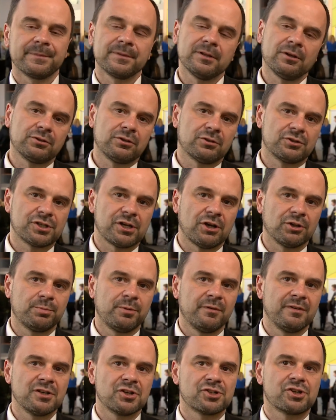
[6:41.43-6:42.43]
no to trzeba
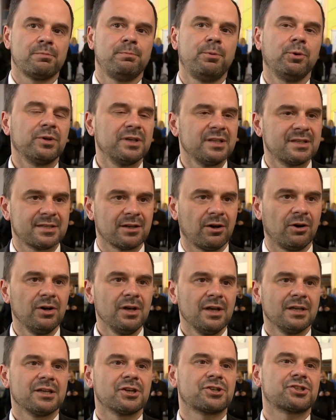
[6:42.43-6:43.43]
odpowiedzieć, że póki co
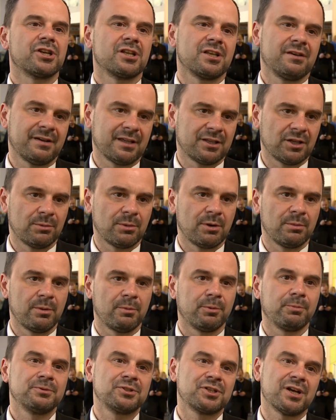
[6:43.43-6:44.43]
jeszcze nie wiadomo, bo
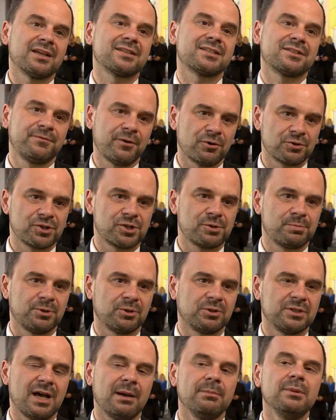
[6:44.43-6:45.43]
trzeba stworzyć
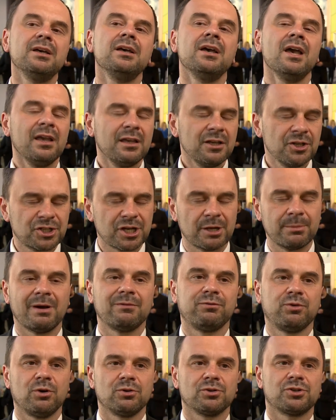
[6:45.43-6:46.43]
programy i trzeba
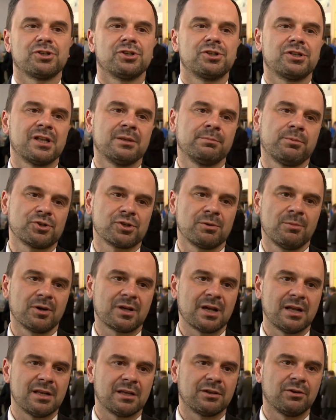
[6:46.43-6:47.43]
włączyć ten poziom
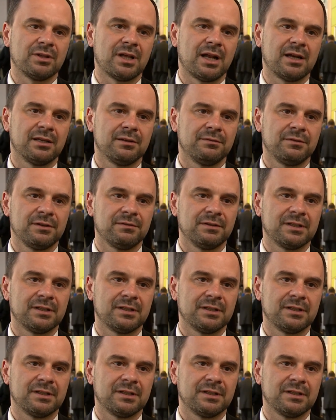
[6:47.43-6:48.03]
lokalny, regionalny w ich